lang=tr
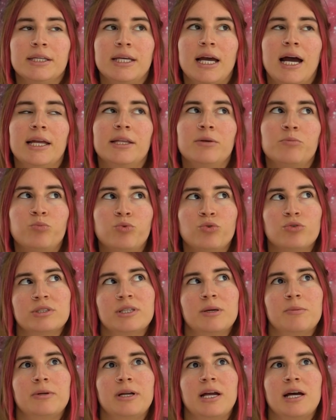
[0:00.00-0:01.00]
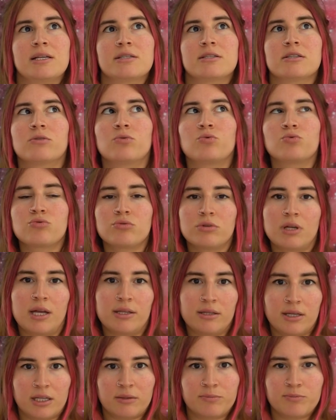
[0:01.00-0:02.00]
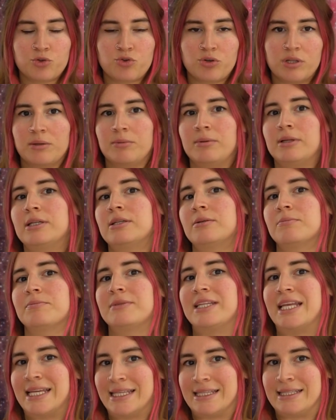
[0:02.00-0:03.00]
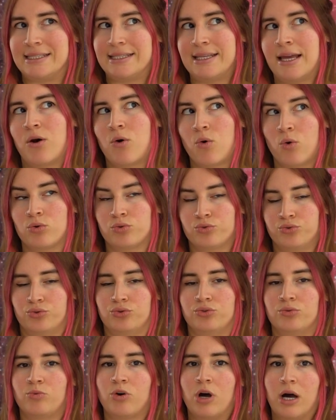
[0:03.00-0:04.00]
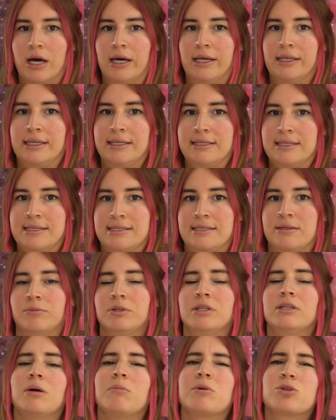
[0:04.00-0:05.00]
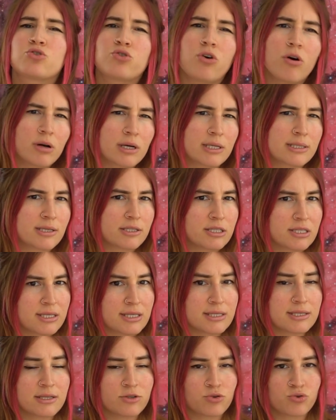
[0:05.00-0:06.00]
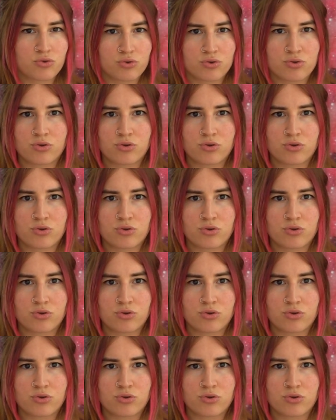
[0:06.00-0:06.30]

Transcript: Yani burada birazcık uzun anlatmış olabilirim ne, ne olduğunu bu aile diziliminin ama çok kısaca size şunu